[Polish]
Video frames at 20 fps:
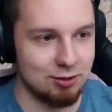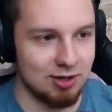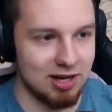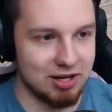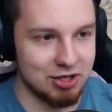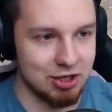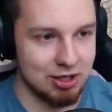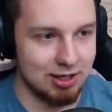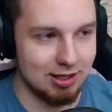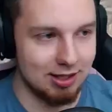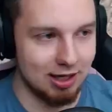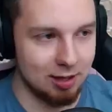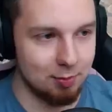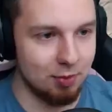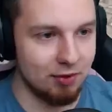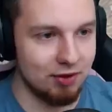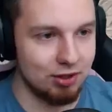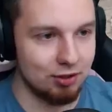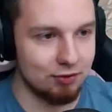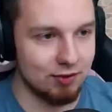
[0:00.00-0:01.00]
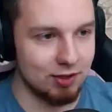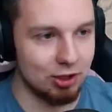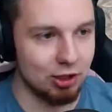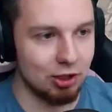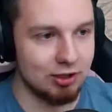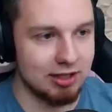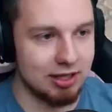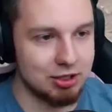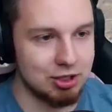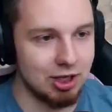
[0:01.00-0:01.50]
To raczej nie tak powinno
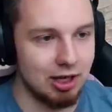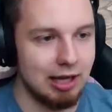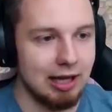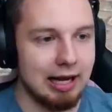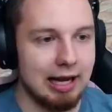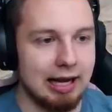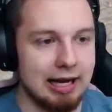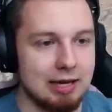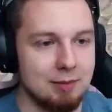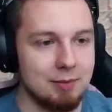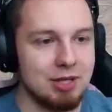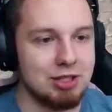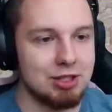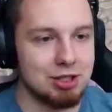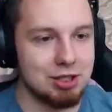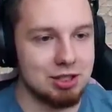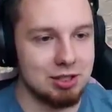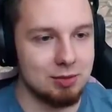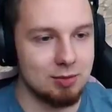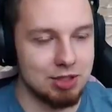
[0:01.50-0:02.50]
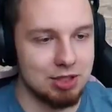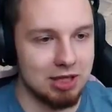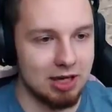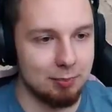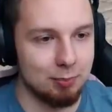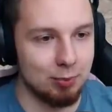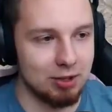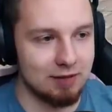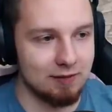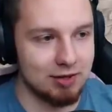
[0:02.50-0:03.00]
wyglądać, ale my cieszymy
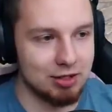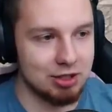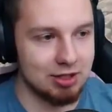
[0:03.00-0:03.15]
się, ponieważ